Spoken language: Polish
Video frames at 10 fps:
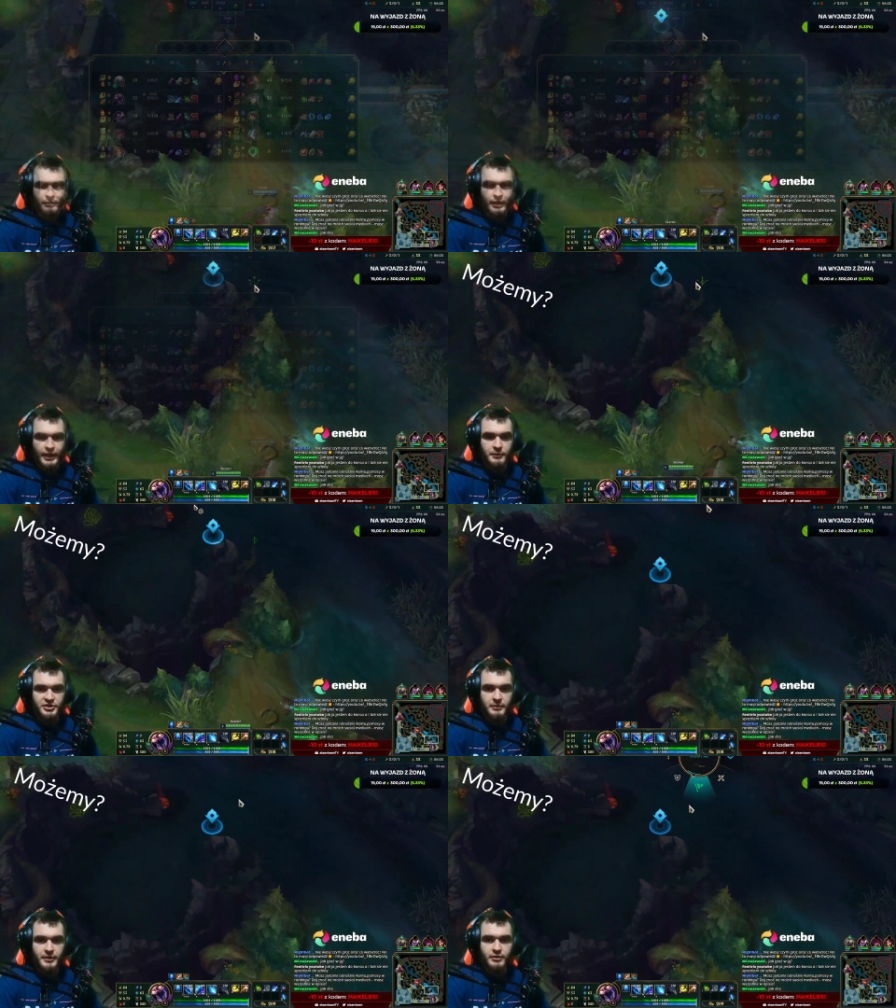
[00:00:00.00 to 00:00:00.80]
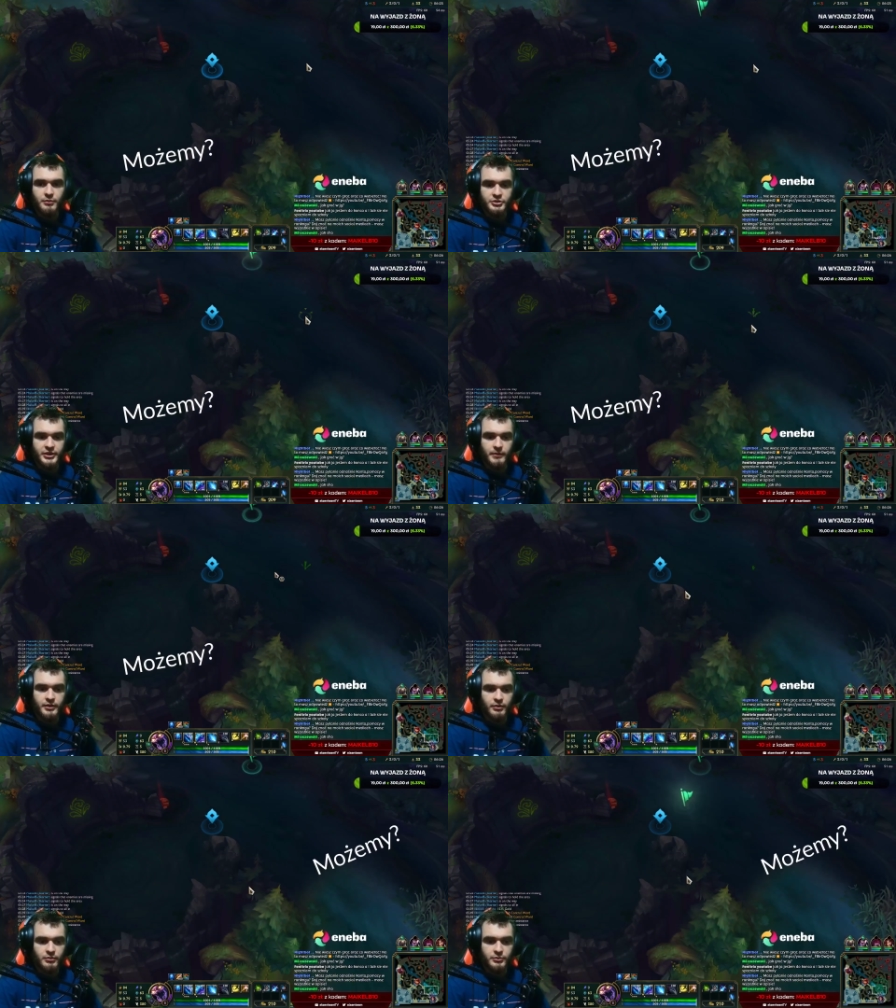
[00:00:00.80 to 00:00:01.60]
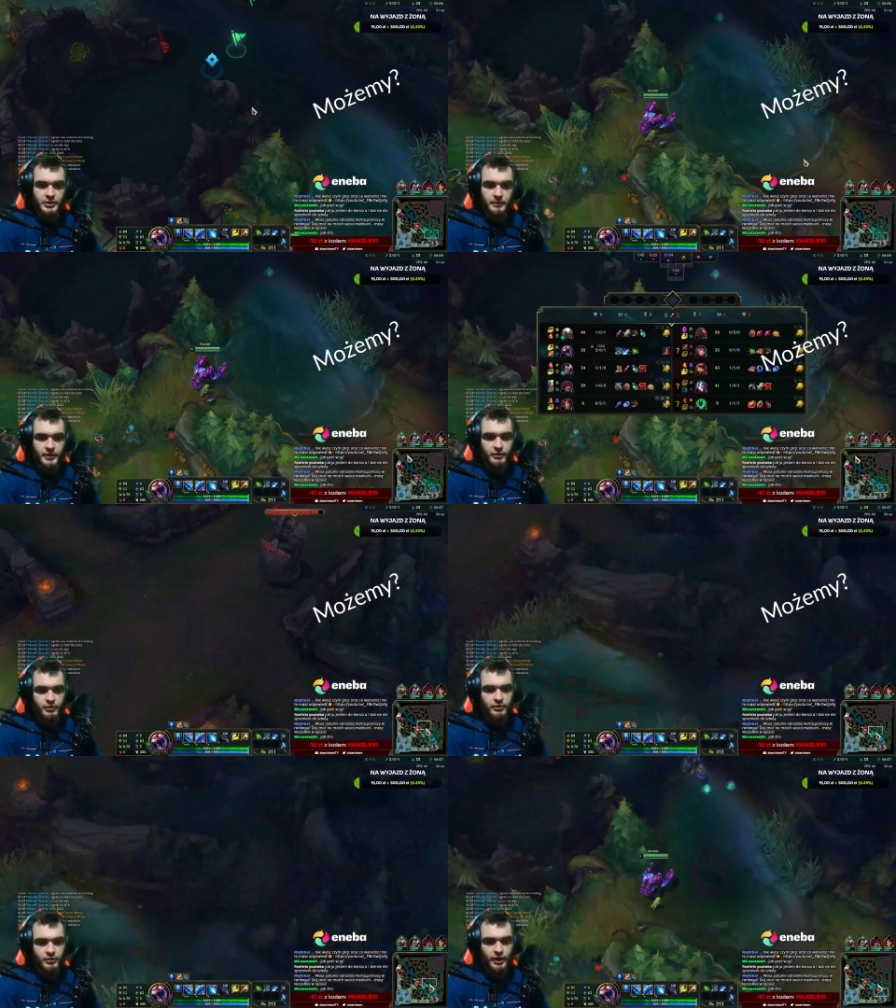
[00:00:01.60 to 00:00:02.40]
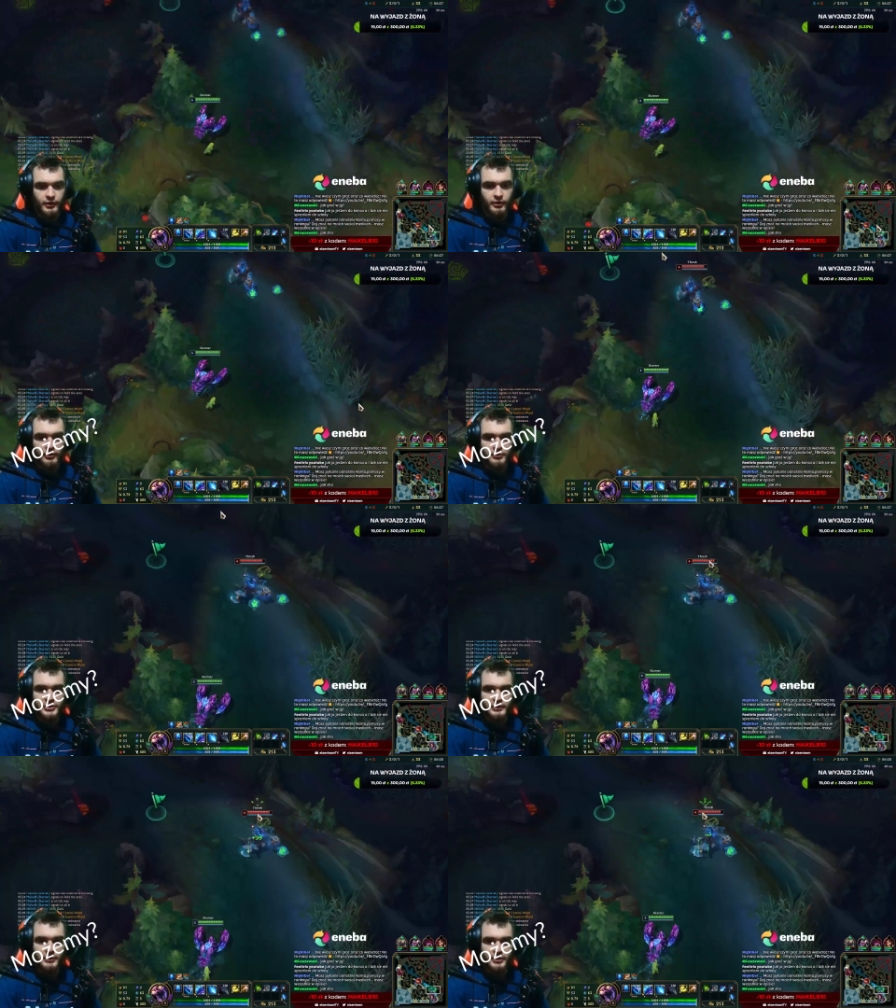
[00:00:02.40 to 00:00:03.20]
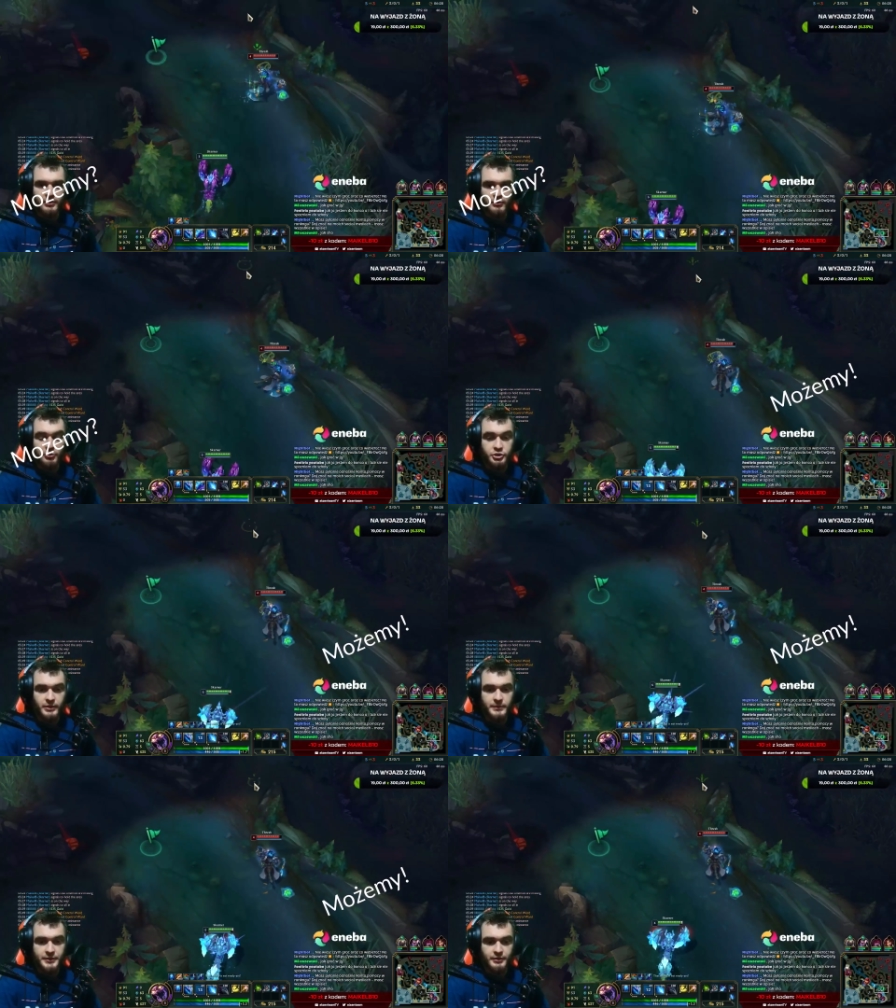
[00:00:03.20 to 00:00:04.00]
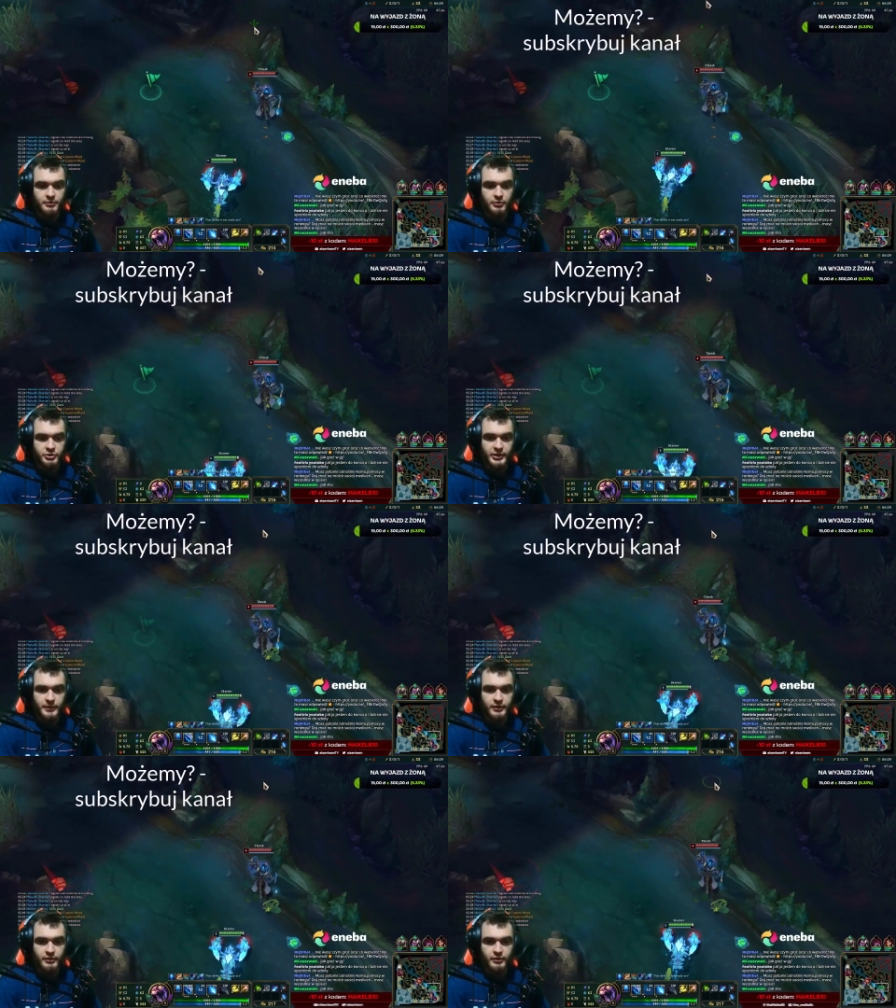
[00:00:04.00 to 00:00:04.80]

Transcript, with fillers: Ej, możemy? Możemy? Możemy? Halo? Możemy? Możemy? Możemy?